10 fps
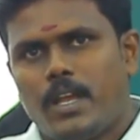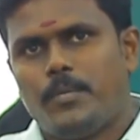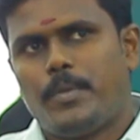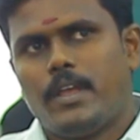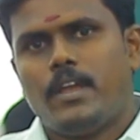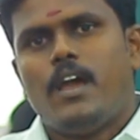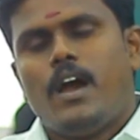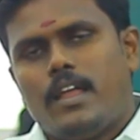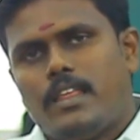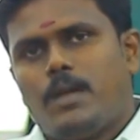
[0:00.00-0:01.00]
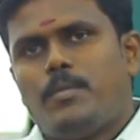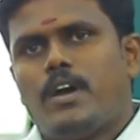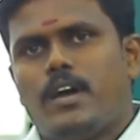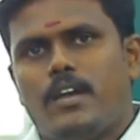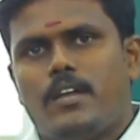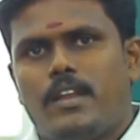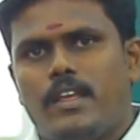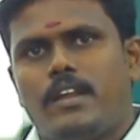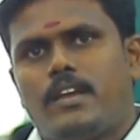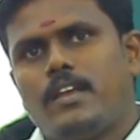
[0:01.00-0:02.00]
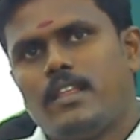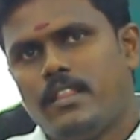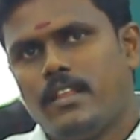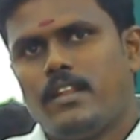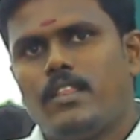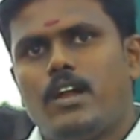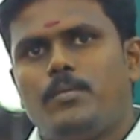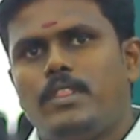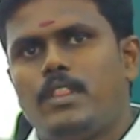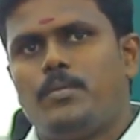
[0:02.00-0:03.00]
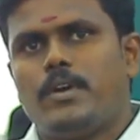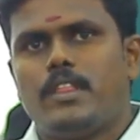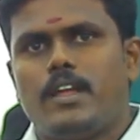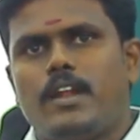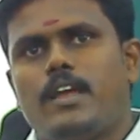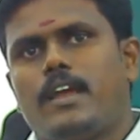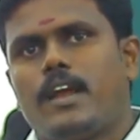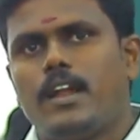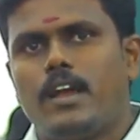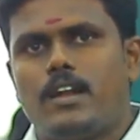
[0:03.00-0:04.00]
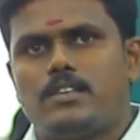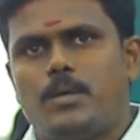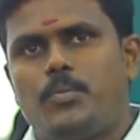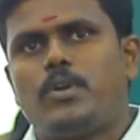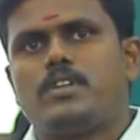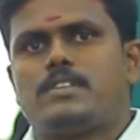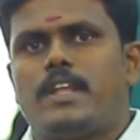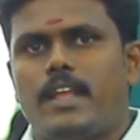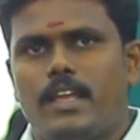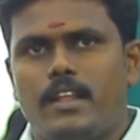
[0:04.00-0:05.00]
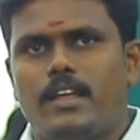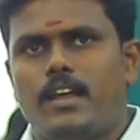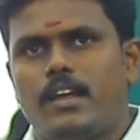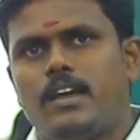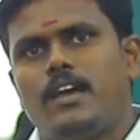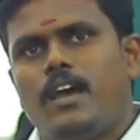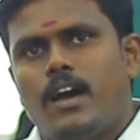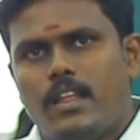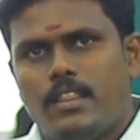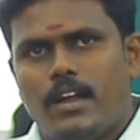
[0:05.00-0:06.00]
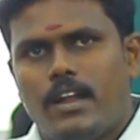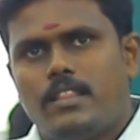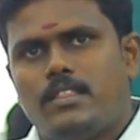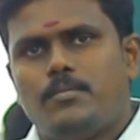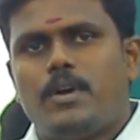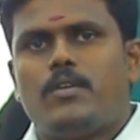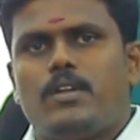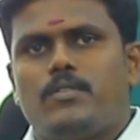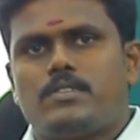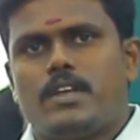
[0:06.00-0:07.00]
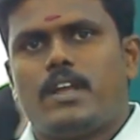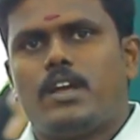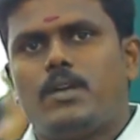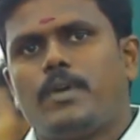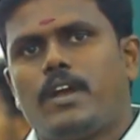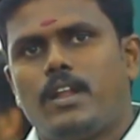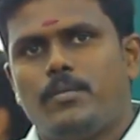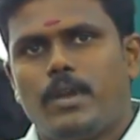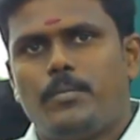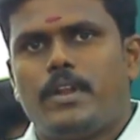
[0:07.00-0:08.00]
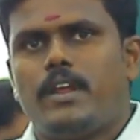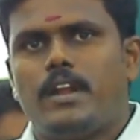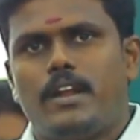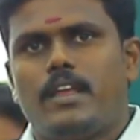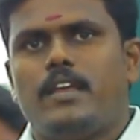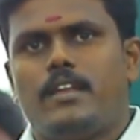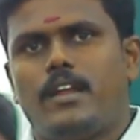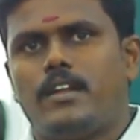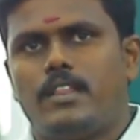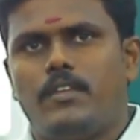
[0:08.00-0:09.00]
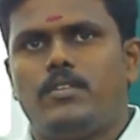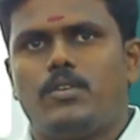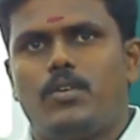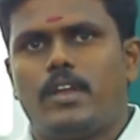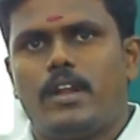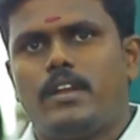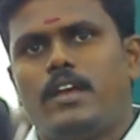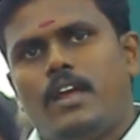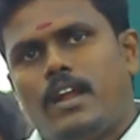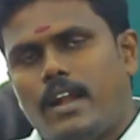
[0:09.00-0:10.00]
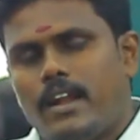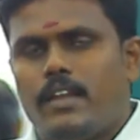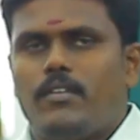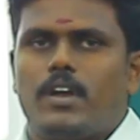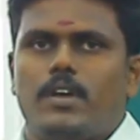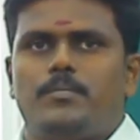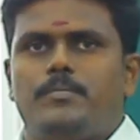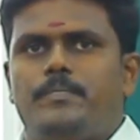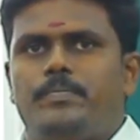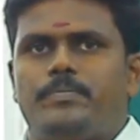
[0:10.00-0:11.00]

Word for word: இப்படி அதிகமாக இருக்குது இந்த இருந்தாலும் இந்த பகுதிகளில் எங்களுக்கான சப்போர்ட்டர்ஸ் நிறைய இருக்கிறாங்க அந்த அனைத்து மாவட்ட விவசாயிகளுக்கும் எங்களுக்கு மிகப்பெரிய நன்றியை நான் தெரிவித்துக் கொள்கிறேன் நன்றி வணக்கம்